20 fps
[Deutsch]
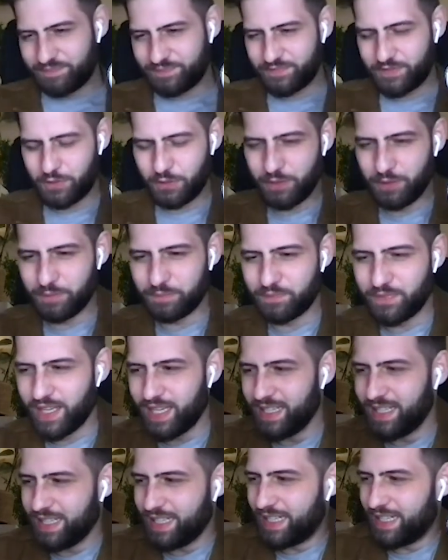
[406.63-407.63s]
Entschuldigung.
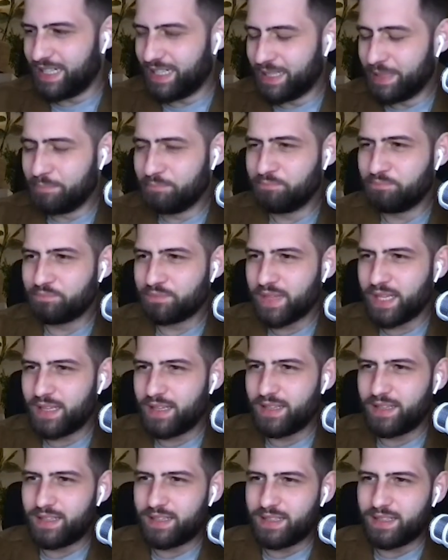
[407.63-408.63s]
Ähm,
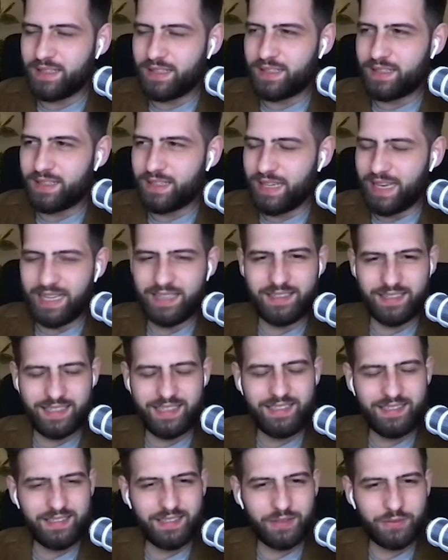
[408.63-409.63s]
hätte
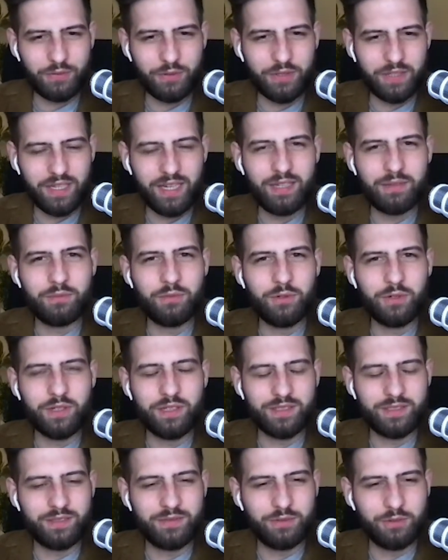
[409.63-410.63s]
ich das vor drei
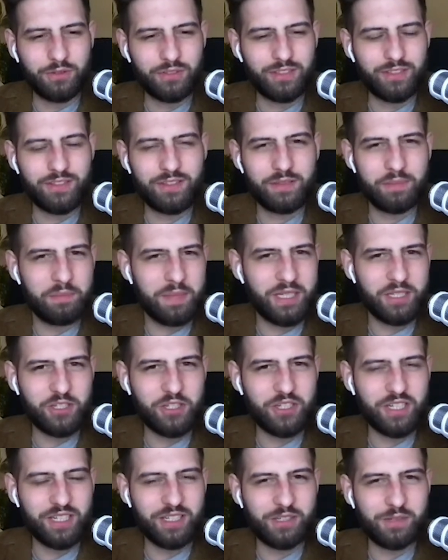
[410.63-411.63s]
Monaten gewusst, dass ich
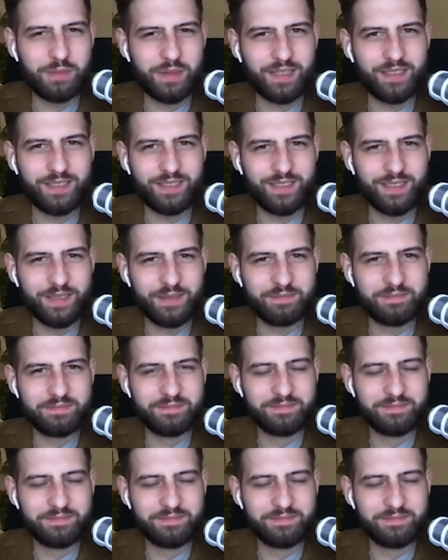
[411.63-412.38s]
Menschen ansprechen kann.